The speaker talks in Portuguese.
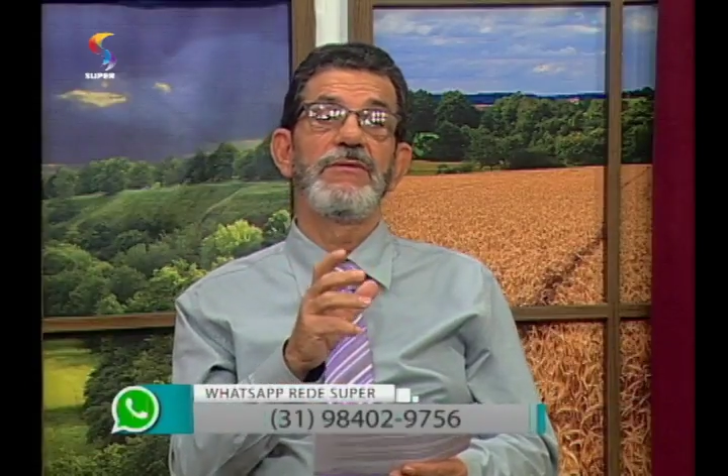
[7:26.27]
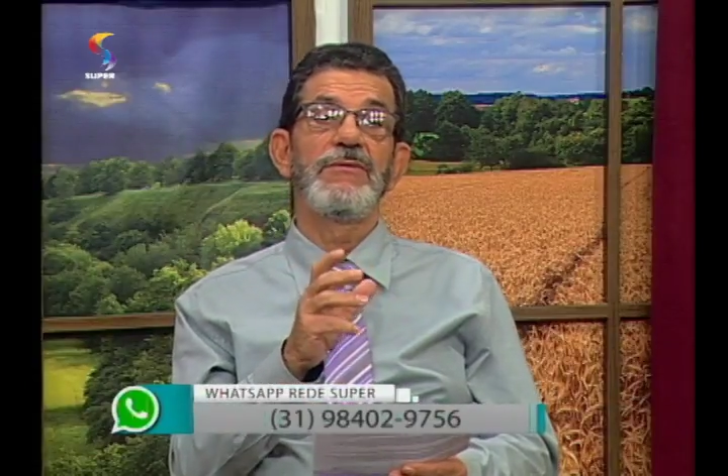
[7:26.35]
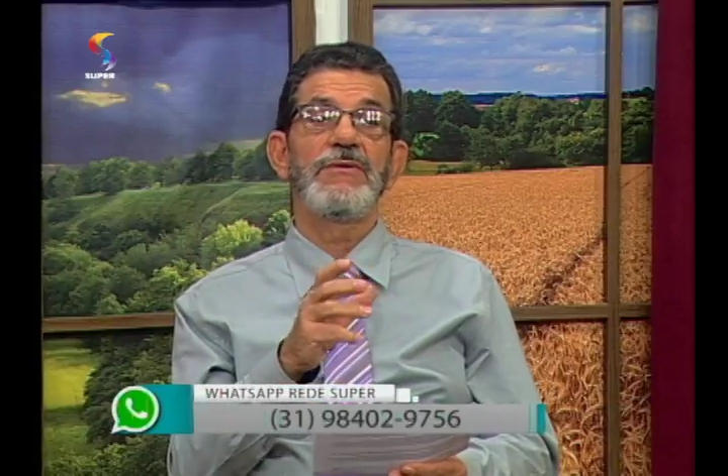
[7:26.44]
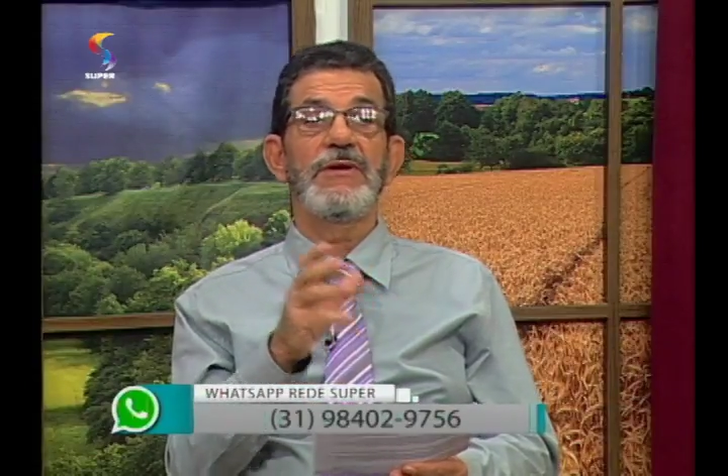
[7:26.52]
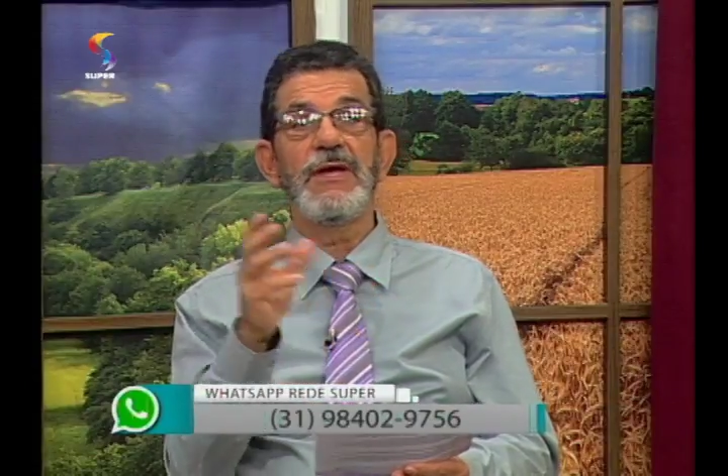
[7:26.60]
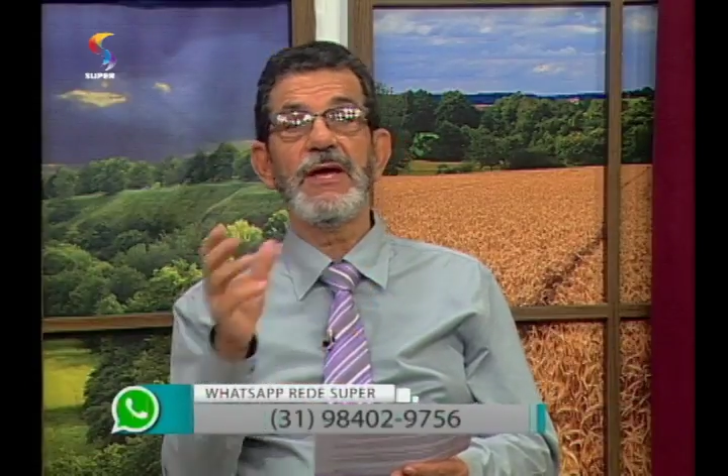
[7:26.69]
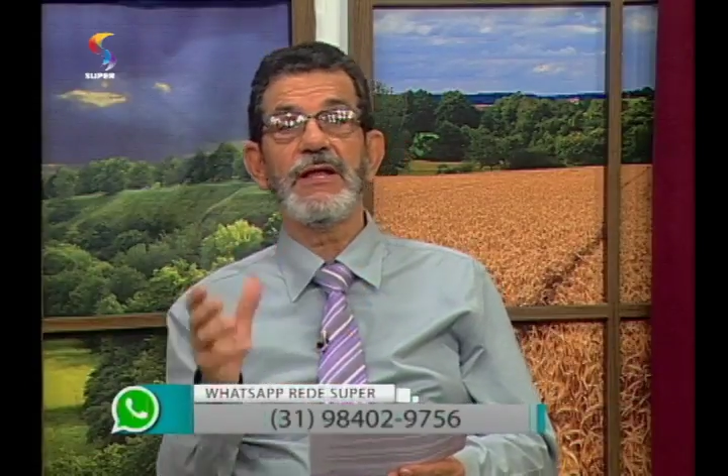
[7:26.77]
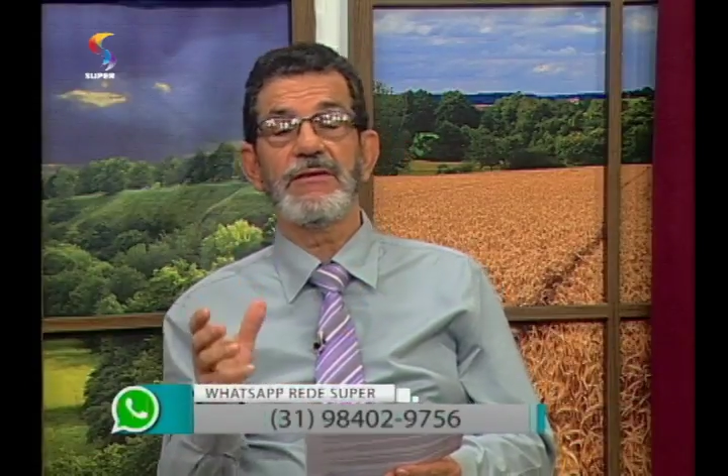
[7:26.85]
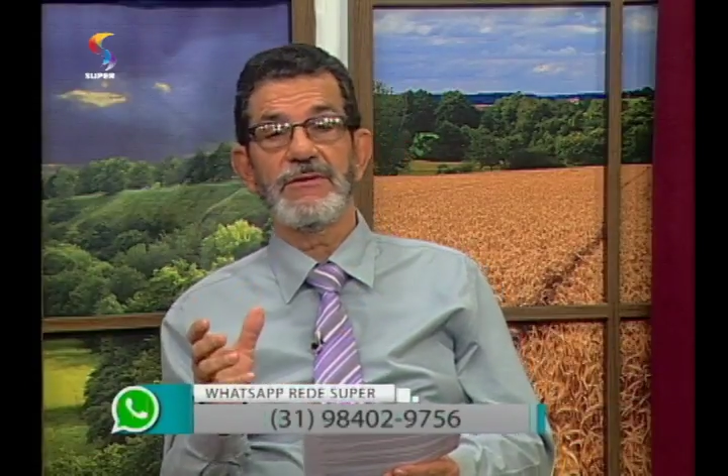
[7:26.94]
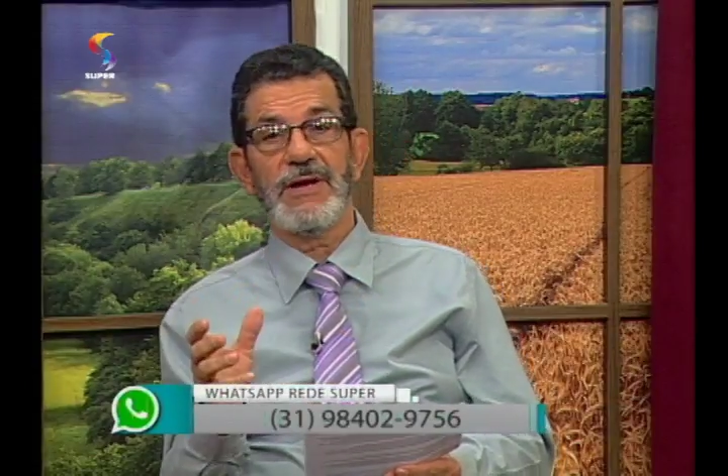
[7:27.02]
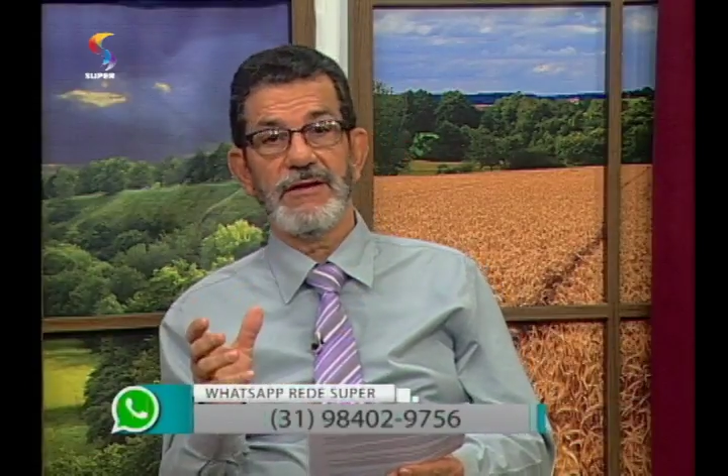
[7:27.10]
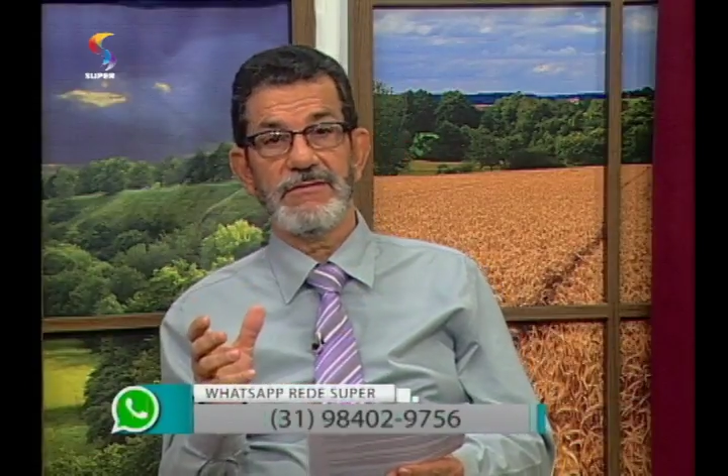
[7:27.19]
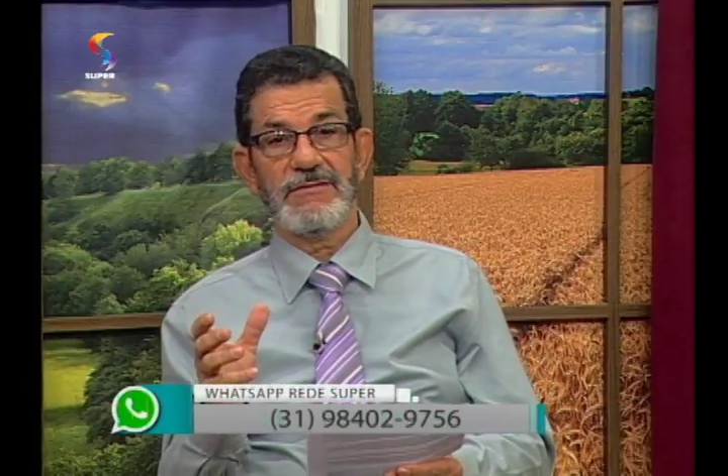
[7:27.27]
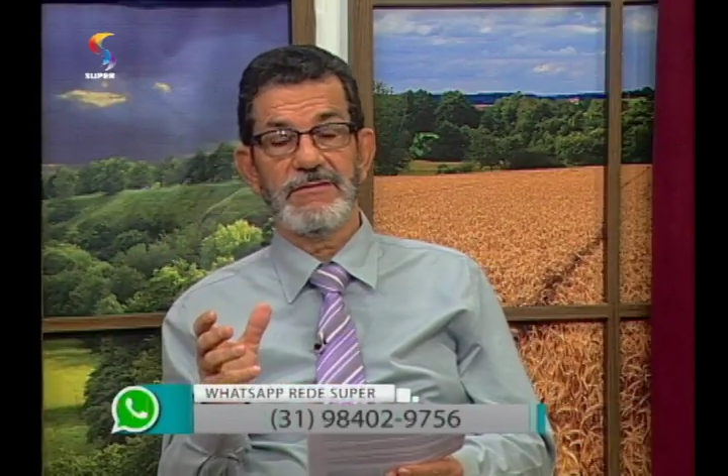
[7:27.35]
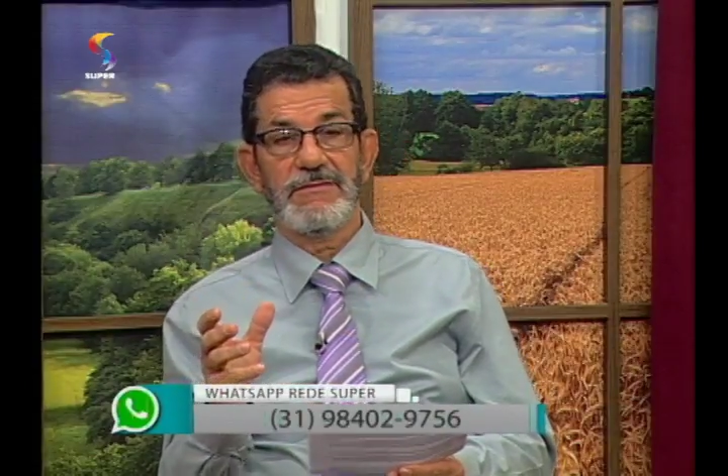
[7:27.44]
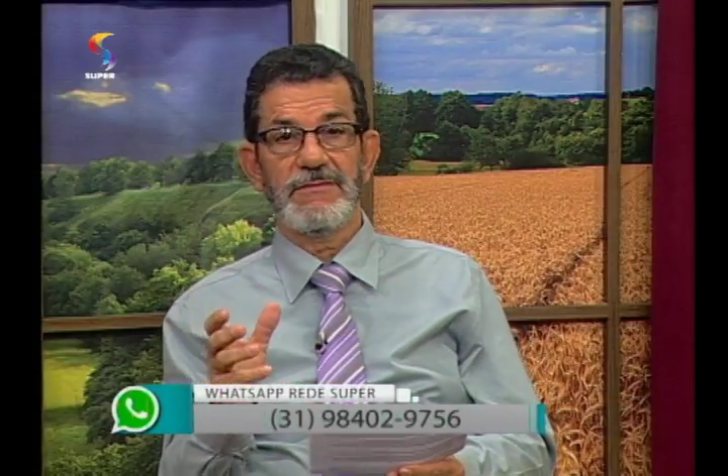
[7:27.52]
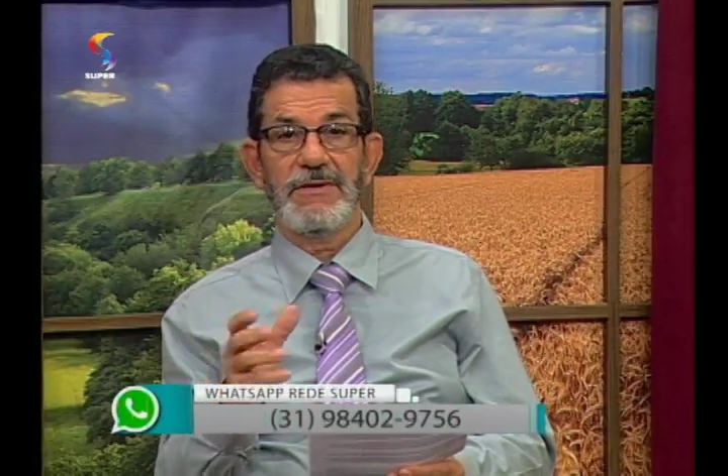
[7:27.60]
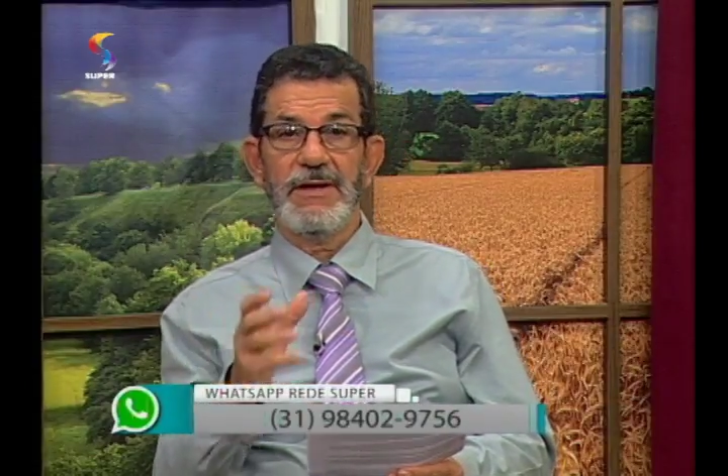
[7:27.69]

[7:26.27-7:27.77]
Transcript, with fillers: o que é adoração?